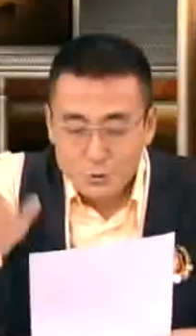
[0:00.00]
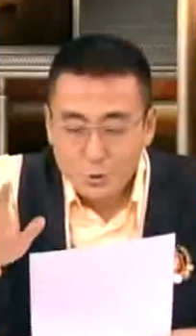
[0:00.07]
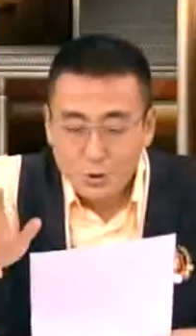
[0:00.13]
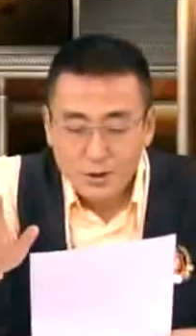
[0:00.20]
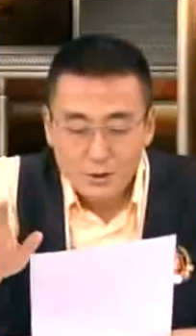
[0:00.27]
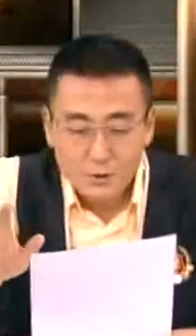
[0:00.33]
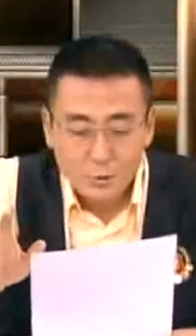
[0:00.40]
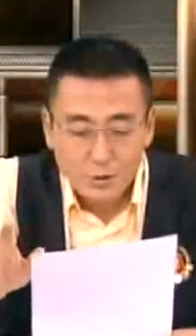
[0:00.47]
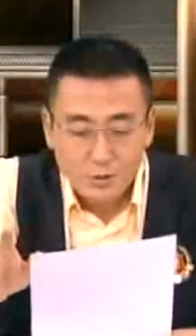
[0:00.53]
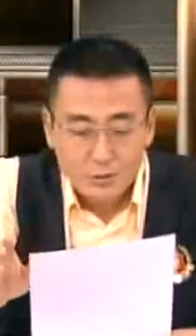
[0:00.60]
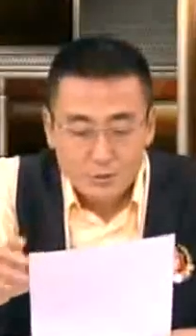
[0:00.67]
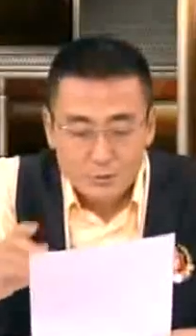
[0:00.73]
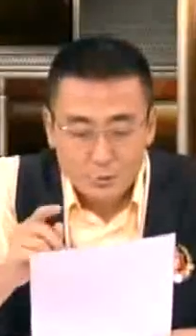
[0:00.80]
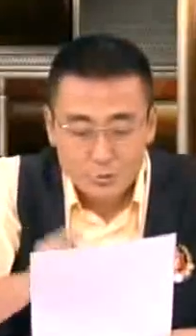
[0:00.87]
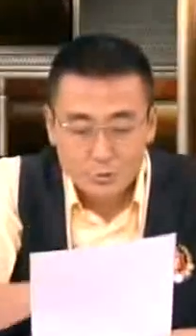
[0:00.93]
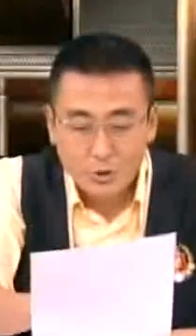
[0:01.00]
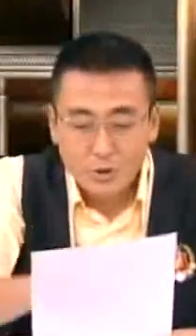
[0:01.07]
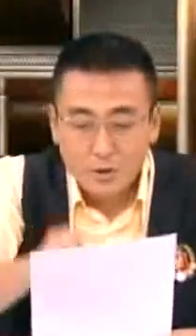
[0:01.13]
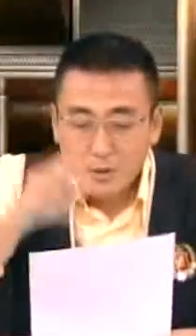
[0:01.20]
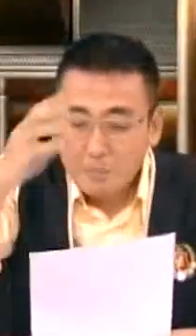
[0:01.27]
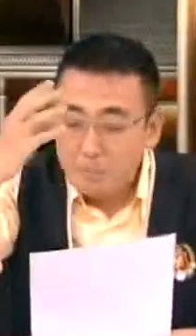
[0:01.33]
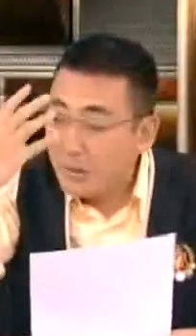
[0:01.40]
说了很多，就是
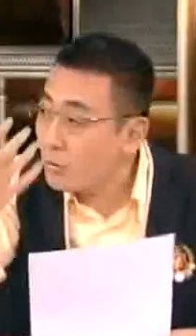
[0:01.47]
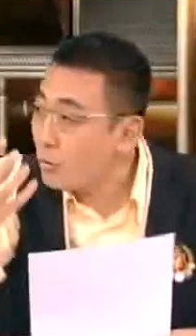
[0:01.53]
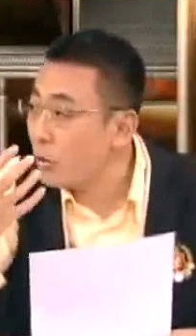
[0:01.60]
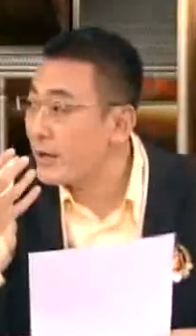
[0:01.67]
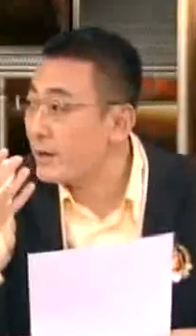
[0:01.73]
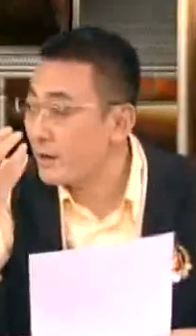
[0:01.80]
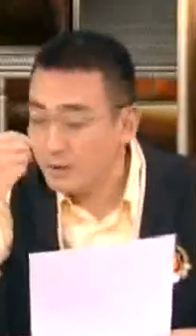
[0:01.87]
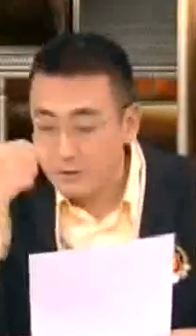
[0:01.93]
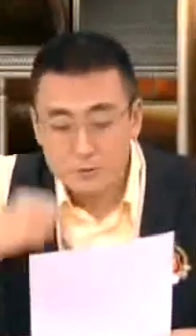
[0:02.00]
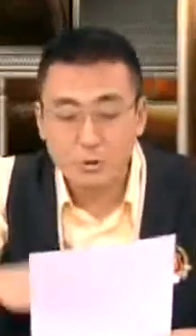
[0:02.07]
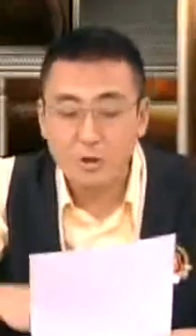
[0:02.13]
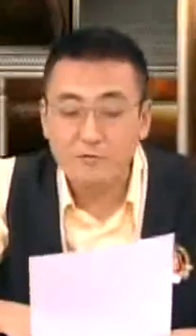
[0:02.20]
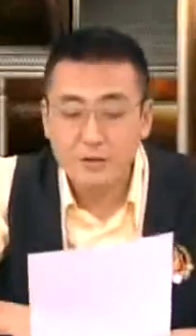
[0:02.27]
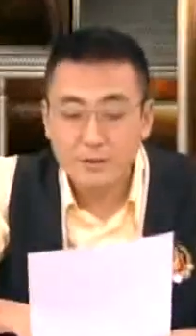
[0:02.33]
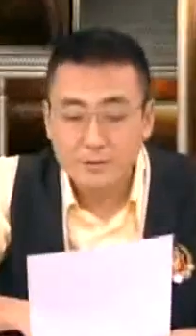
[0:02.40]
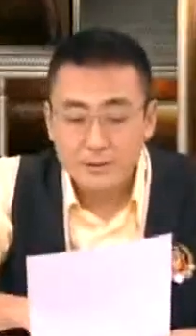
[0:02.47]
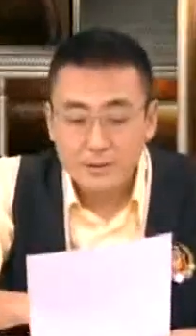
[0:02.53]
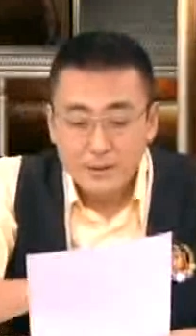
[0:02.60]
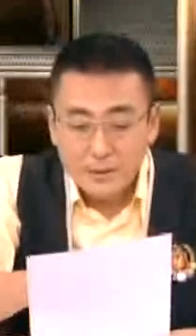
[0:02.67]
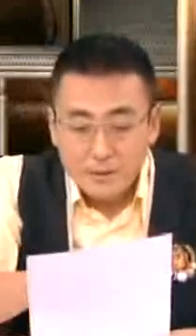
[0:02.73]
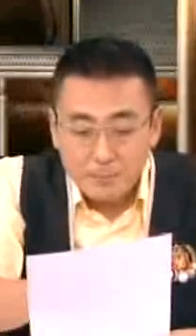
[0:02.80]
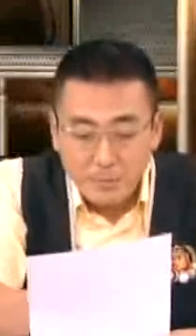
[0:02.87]
说本会啊很权威，
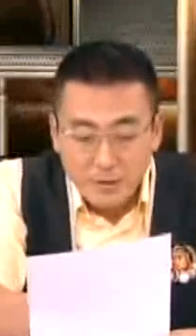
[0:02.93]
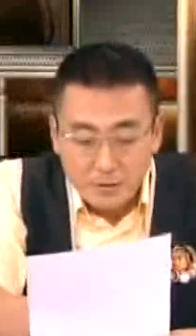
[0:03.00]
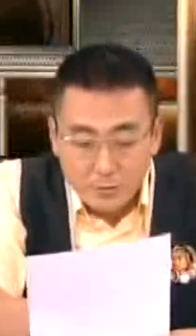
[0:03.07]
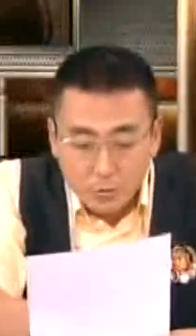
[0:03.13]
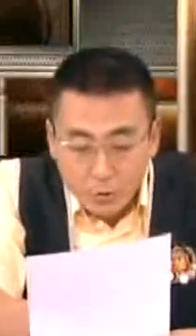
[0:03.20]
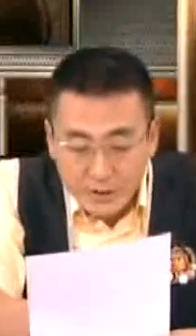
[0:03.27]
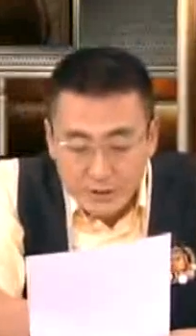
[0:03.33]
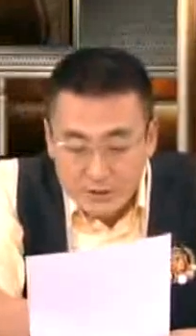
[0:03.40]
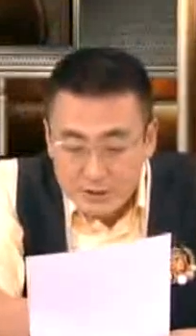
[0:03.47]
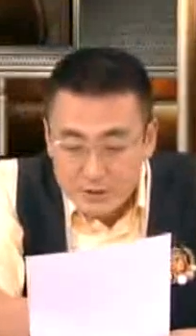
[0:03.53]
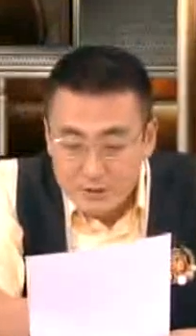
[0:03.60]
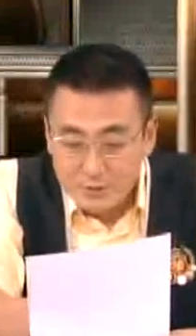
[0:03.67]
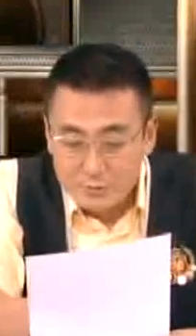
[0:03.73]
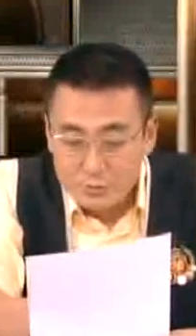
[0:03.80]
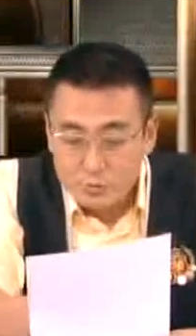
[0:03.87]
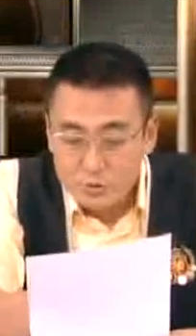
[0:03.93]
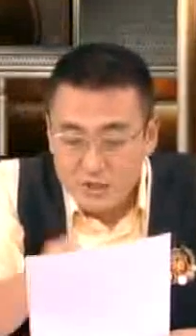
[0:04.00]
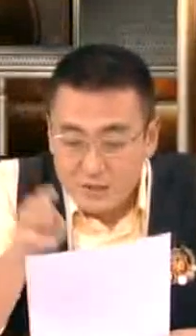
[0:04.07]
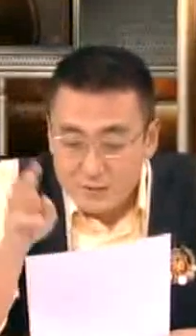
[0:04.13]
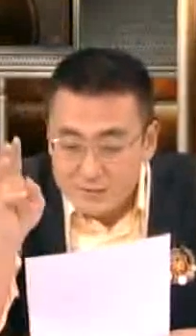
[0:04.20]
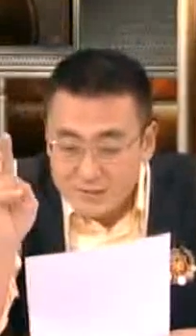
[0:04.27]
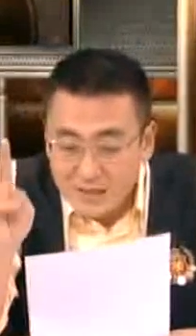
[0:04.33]
本会即将组
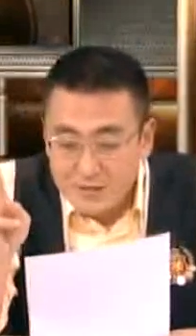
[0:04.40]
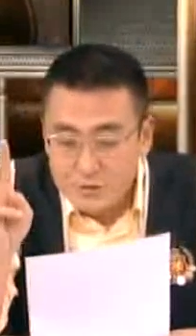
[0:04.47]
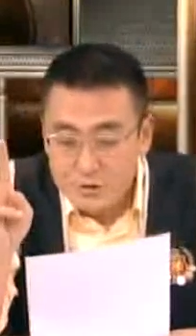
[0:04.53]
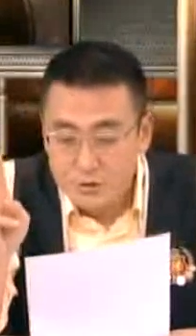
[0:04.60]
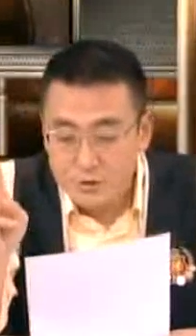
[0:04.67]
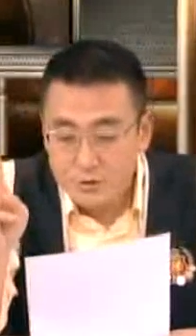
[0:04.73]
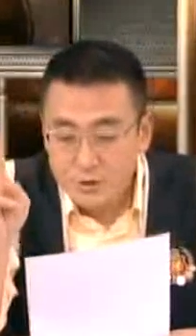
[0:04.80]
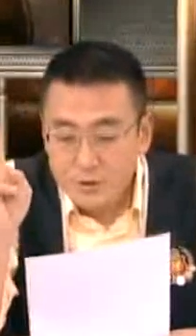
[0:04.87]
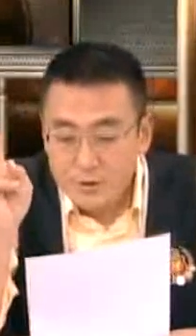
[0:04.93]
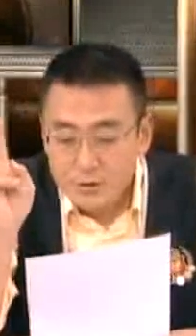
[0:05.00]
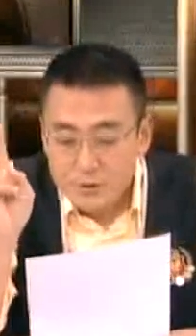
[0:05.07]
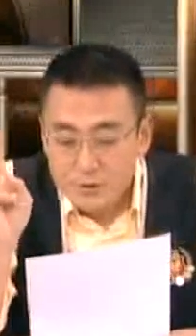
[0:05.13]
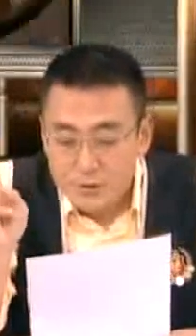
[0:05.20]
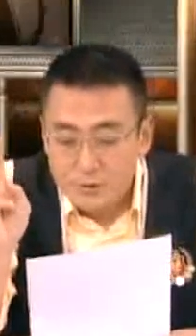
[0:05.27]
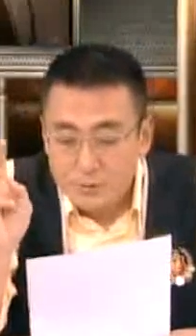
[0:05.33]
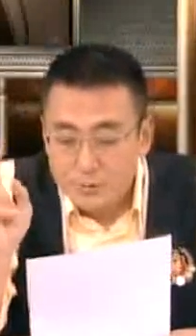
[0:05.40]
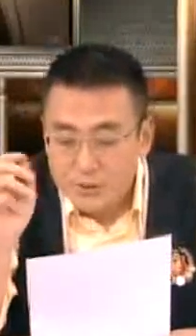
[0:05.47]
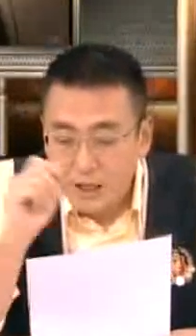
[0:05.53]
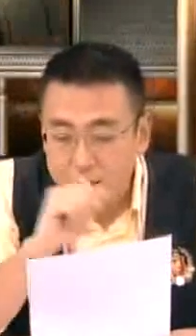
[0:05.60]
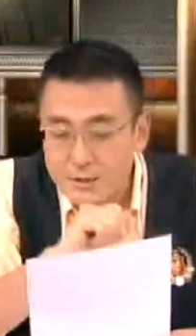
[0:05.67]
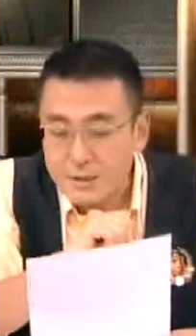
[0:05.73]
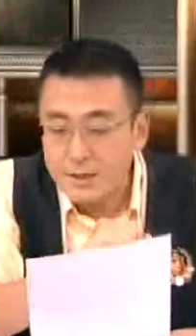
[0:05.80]
建3支神
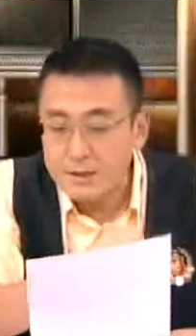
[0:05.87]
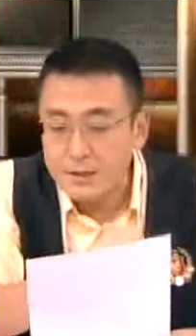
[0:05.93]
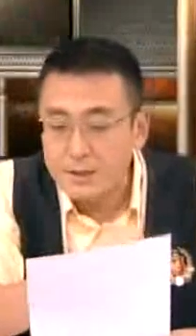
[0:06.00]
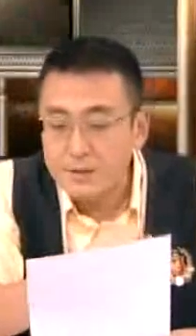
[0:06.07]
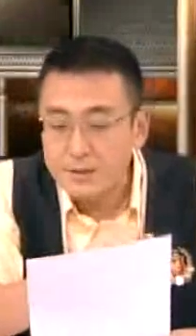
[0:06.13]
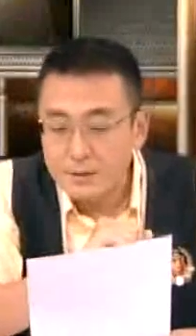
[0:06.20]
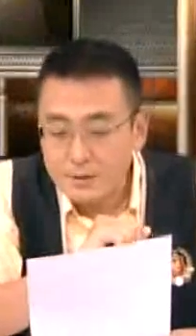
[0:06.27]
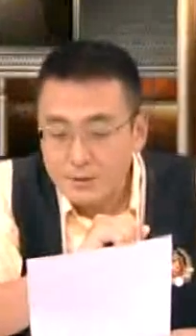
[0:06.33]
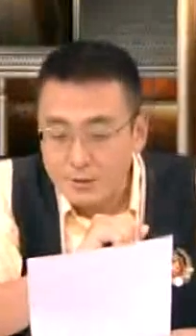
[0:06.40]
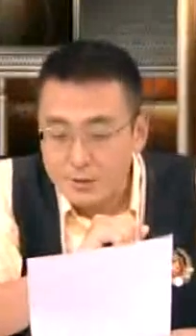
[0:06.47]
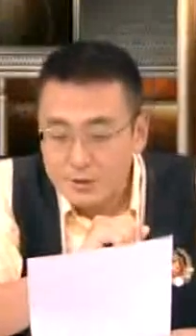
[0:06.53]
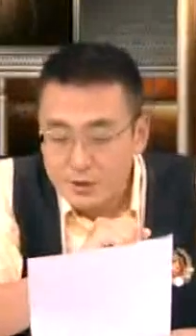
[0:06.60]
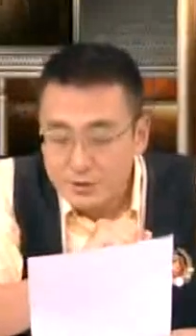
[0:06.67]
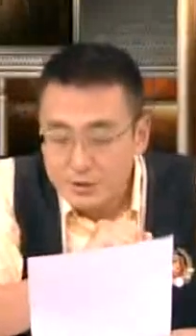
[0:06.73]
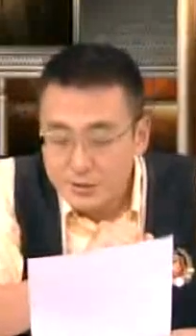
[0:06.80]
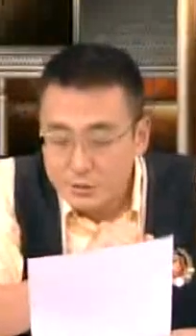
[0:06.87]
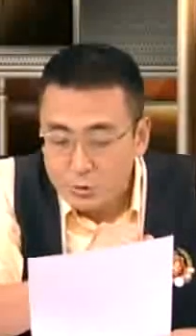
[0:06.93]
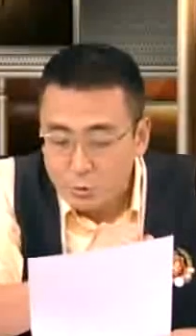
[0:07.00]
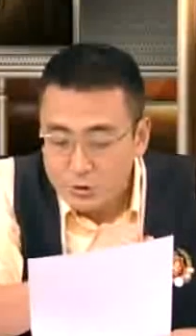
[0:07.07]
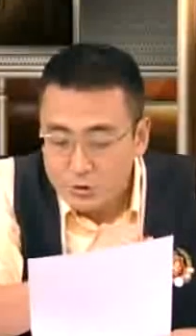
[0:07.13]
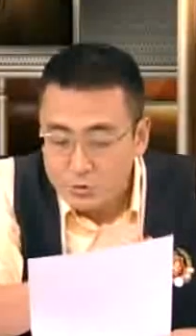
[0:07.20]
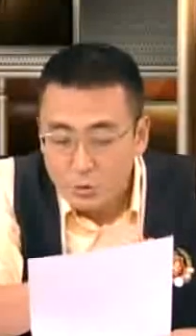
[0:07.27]
农架野人和珍
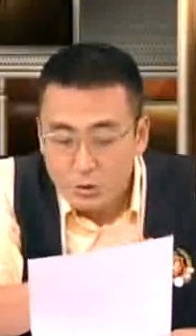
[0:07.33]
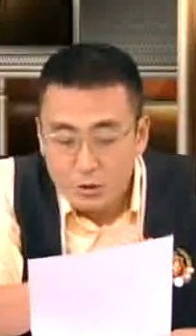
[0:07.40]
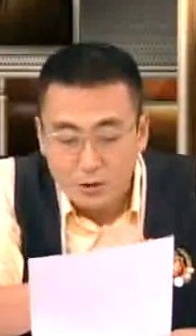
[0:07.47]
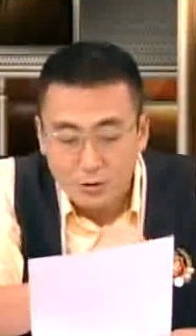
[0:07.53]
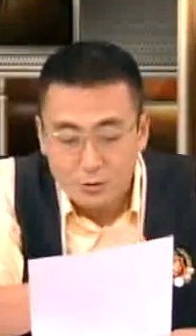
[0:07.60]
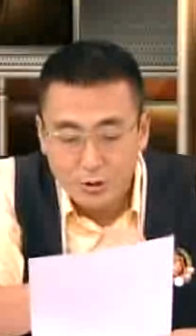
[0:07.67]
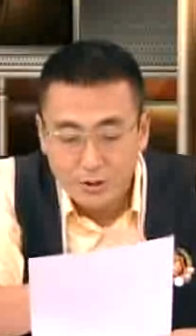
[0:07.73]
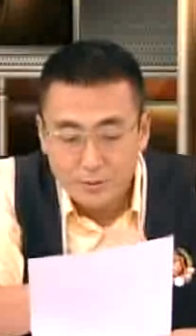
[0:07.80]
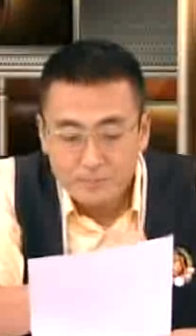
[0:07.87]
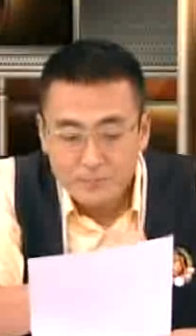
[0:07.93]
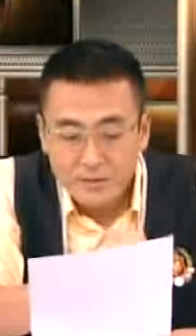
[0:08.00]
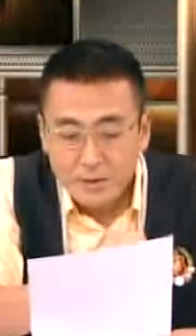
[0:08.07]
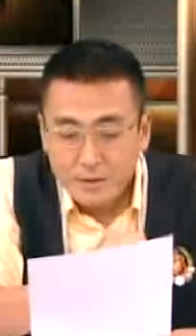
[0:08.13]
稀动植物科考队。